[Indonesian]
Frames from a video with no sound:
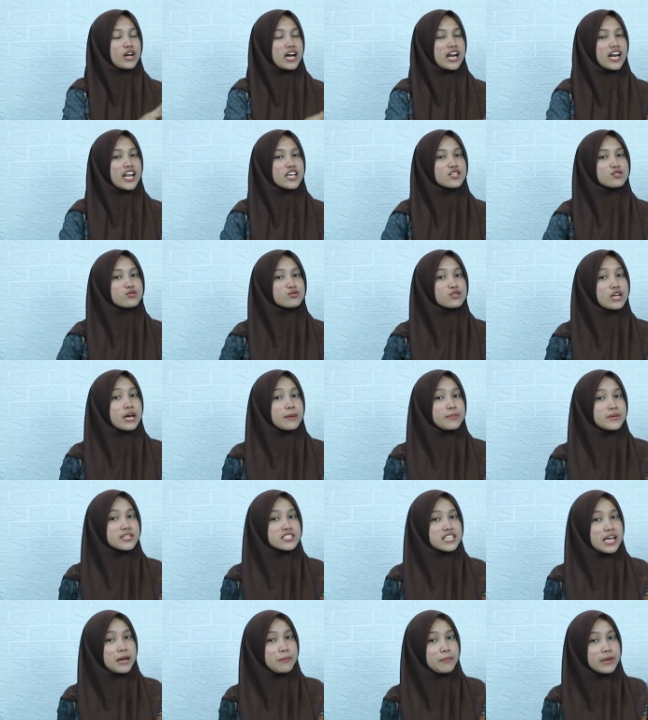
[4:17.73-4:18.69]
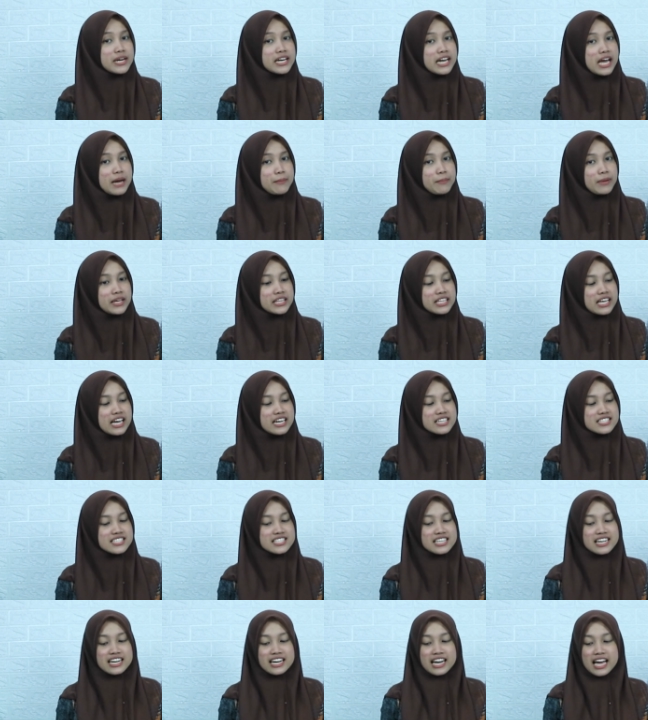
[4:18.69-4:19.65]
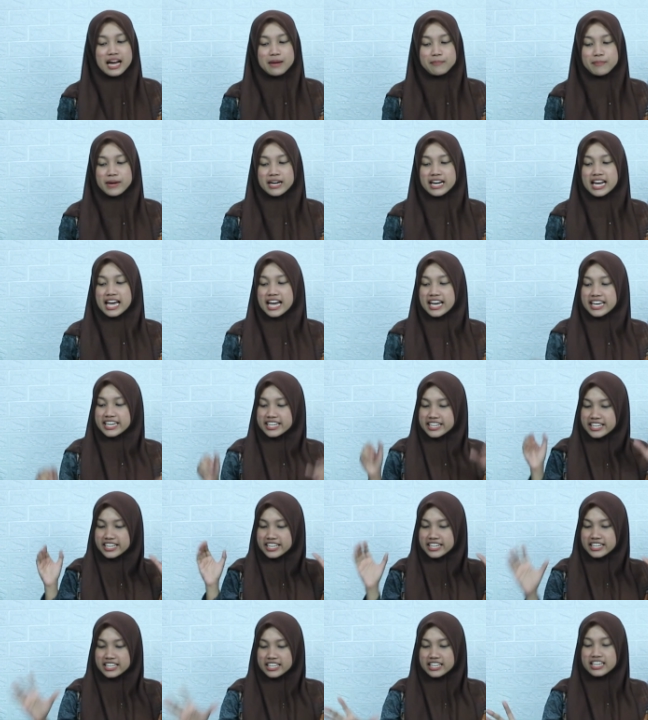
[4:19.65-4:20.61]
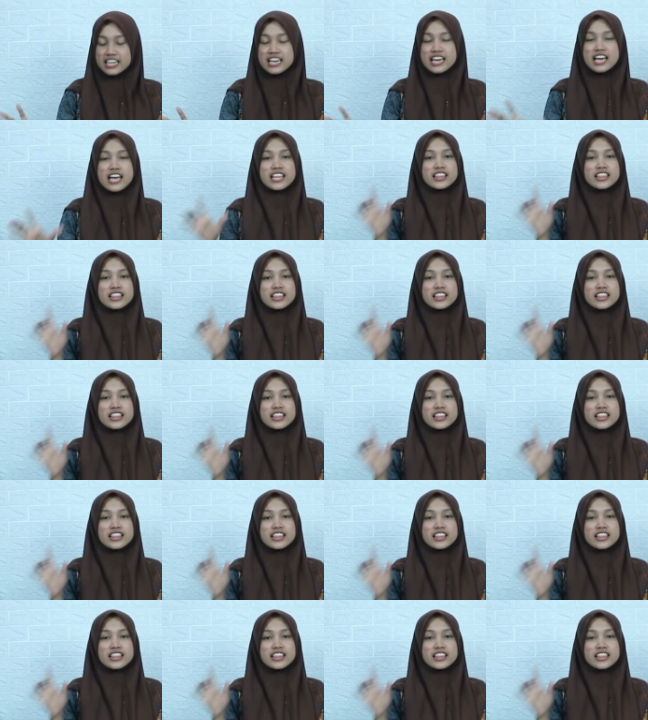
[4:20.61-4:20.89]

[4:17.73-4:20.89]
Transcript: Kalian sudah bisa mendapatkan senapan angin ini